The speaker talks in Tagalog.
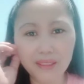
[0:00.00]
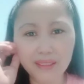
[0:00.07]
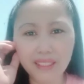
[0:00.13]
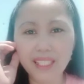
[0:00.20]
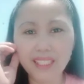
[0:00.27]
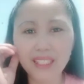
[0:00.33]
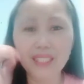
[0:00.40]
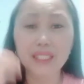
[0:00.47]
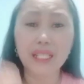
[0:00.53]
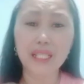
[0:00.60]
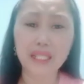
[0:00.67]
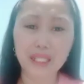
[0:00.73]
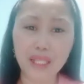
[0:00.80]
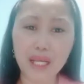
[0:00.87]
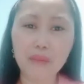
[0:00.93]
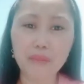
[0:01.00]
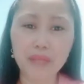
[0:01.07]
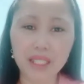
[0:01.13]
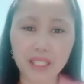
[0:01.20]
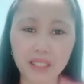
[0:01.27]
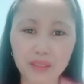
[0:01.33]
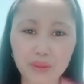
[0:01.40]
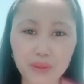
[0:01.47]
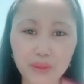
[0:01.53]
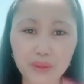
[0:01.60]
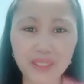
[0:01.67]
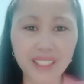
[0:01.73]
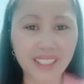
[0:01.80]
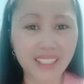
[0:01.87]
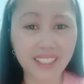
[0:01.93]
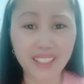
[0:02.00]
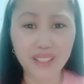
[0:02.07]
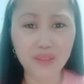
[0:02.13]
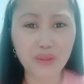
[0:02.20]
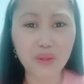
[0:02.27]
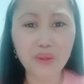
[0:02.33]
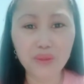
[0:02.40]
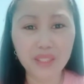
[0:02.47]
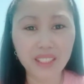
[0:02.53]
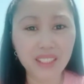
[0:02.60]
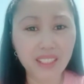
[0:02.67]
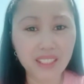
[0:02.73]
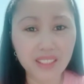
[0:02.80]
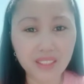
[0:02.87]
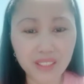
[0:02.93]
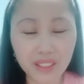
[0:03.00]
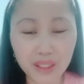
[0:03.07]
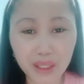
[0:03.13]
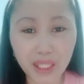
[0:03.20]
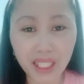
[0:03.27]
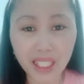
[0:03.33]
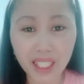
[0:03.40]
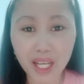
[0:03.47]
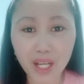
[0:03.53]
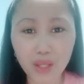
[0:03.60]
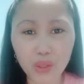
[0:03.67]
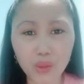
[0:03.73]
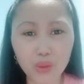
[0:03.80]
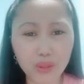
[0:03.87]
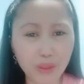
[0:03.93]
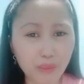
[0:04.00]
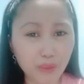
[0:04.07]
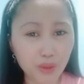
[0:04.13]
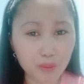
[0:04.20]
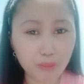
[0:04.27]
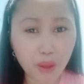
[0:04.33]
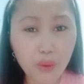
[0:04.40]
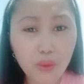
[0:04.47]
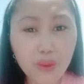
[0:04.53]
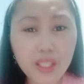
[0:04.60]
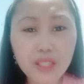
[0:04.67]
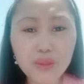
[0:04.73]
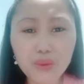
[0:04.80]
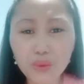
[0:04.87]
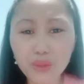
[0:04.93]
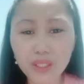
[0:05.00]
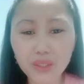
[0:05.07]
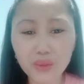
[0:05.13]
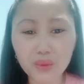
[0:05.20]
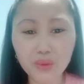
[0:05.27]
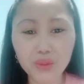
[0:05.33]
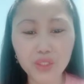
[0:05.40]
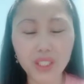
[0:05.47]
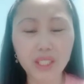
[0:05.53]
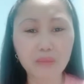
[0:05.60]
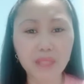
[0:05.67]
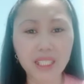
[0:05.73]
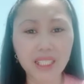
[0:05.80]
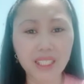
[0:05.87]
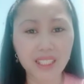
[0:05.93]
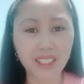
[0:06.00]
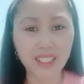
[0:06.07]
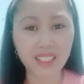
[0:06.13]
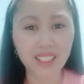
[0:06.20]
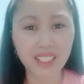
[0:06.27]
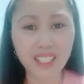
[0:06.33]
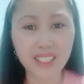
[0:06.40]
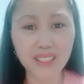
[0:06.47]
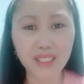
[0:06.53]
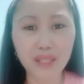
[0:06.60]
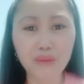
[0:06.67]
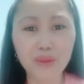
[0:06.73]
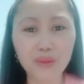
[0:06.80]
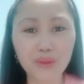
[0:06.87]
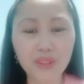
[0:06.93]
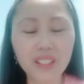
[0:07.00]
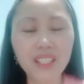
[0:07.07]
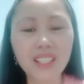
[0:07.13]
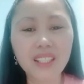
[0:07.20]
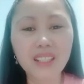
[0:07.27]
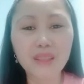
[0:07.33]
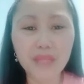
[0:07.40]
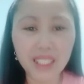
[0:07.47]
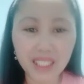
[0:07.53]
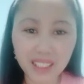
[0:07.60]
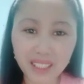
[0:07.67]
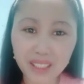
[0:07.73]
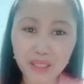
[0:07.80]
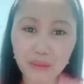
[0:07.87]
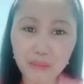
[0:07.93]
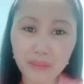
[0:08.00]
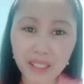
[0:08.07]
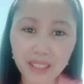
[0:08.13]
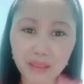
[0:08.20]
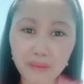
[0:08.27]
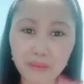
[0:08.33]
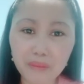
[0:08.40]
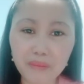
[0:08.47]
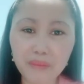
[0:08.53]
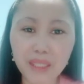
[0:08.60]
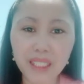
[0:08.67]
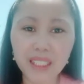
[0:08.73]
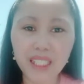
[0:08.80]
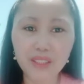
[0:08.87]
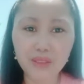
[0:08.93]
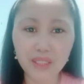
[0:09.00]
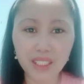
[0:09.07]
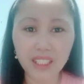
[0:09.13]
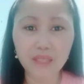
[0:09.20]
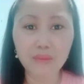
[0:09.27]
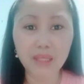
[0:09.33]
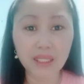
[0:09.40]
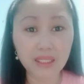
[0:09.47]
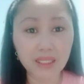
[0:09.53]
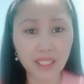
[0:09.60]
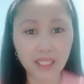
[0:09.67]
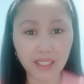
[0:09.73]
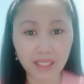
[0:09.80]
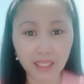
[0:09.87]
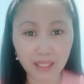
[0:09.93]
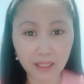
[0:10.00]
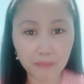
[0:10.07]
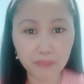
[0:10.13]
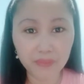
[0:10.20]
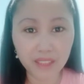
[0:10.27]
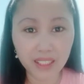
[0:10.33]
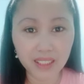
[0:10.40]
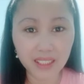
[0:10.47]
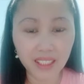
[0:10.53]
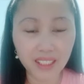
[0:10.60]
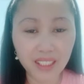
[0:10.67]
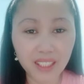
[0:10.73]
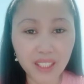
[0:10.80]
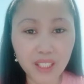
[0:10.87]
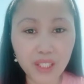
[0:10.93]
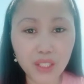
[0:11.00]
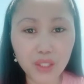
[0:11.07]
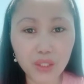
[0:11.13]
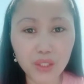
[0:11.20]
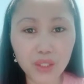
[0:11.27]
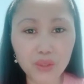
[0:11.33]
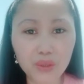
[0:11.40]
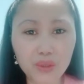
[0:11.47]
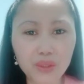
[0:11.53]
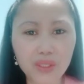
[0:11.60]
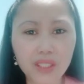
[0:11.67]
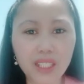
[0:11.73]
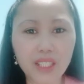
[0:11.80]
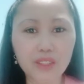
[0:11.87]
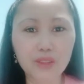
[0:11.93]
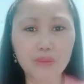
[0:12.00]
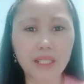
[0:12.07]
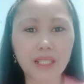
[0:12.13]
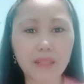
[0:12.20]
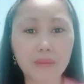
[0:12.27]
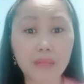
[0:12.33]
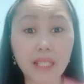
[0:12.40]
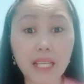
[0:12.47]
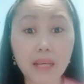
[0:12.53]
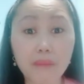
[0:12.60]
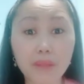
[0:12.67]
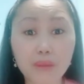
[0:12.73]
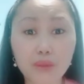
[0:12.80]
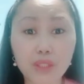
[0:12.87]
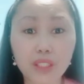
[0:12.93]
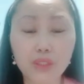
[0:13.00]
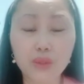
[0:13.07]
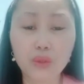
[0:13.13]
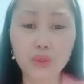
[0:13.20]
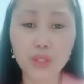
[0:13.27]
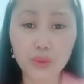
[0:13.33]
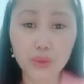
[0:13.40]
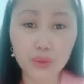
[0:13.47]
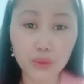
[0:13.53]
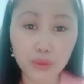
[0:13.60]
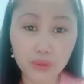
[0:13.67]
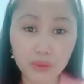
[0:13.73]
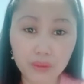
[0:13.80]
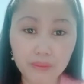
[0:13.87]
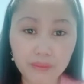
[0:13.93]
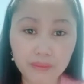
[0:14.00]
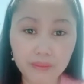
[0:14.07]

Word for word: talagang nahirapan ako. Nag, ano ako, nagresearch talaga ako. Tapos, paulit-ulit ko siyang pinakinggan. Sabi ko, maganda din palang mag, ano, ng ibang salita. Kasi, yung, ano ba, malaman mo rin kung ano yung